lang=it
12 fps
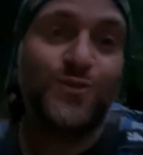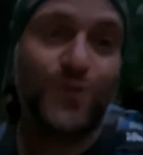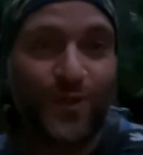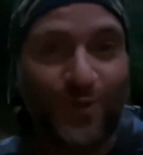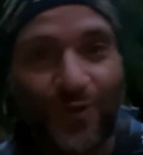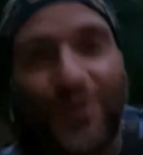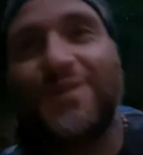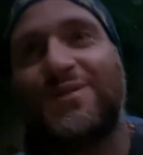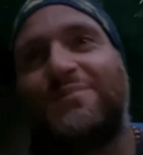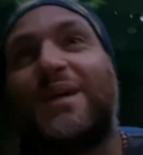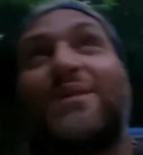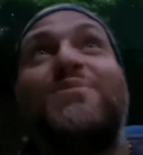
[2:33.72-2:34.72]
sole no,
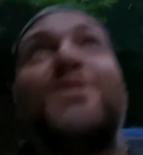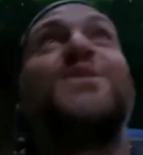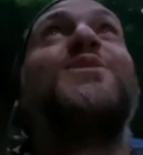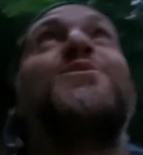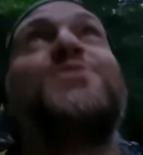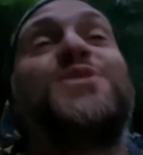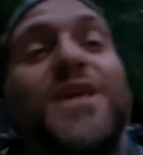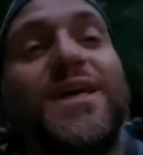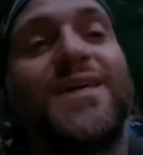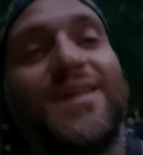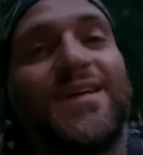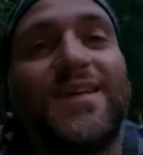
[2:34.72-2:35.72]
ma un po' di
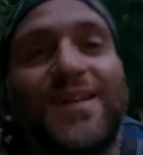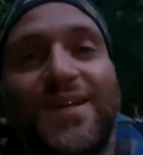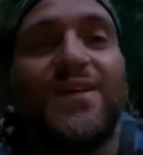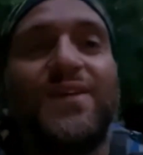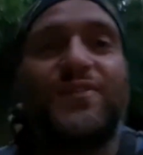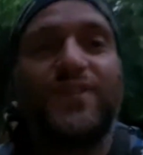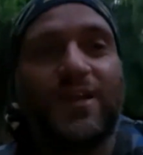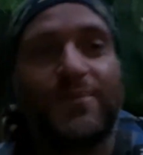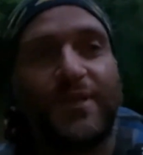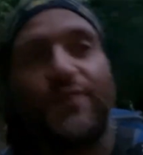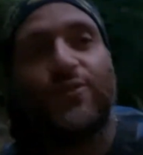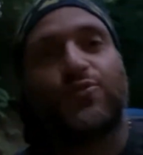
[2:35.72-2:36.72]
luce
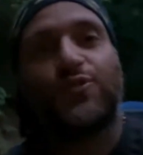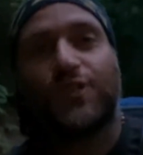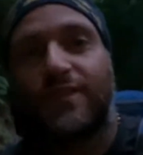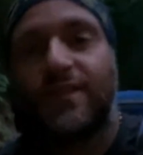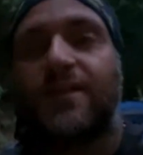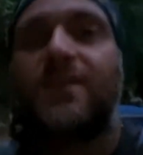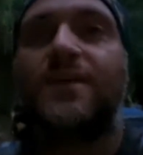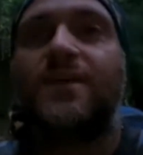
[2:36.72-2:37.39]
finalmente è uscita.